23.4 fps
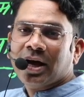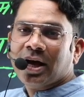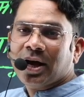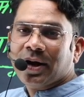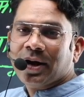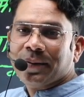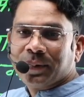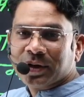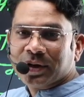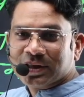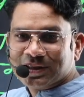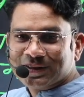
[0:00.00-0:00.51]

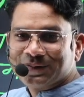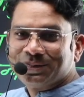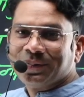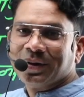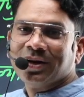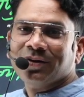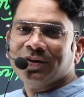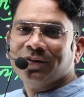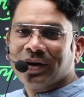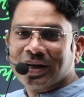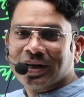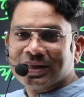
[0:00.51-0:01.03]

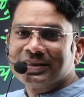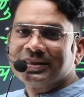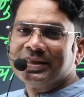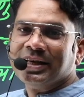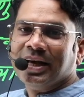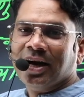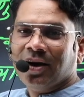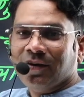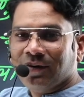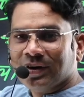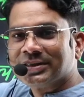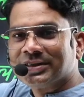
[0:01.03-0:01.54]
पचपन बरस की
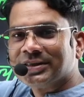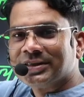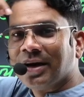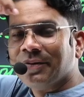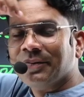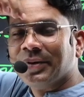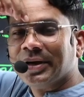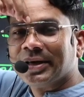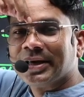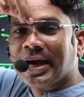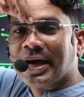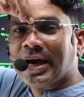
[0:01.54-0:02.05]
अवस्था
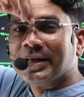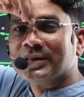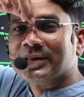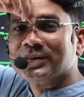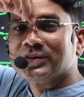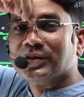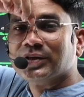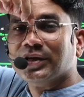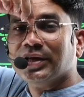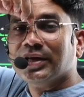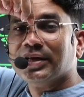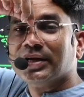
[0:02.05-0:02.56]
में क्या है
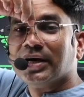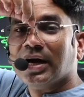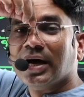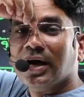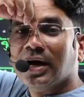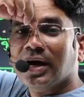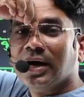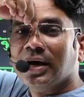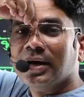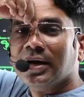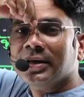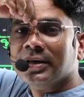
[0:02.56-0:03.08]
दोस्तों इनका
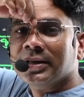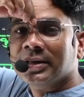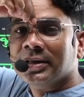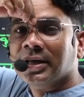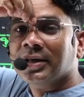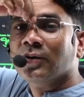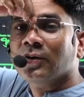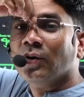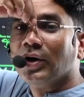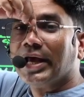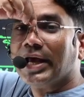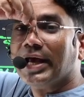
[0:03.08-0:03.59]

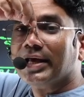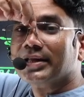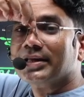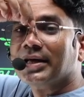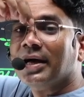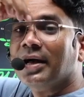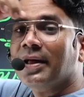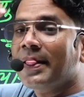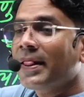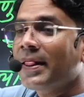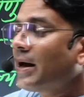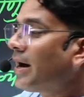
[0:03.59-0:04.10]
निधन हो गया था
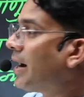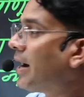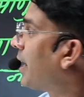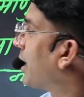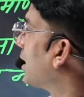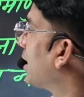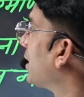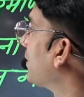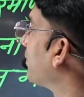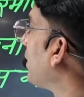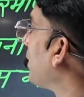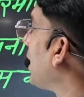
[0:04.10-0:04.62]

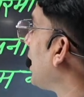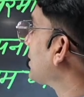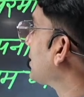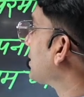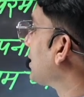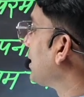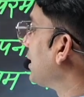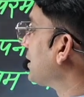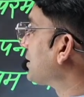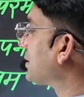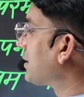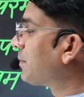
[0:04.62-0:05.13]
अगर बात
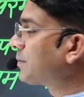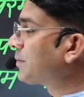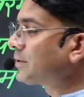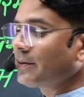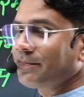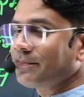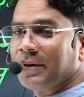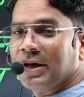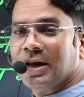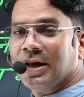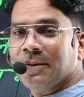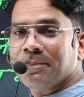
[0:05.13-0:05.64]
करें सबसे
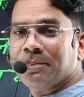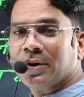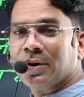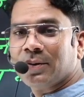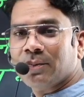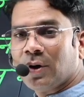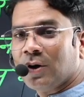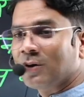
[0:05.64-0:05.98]
पहले परमाणु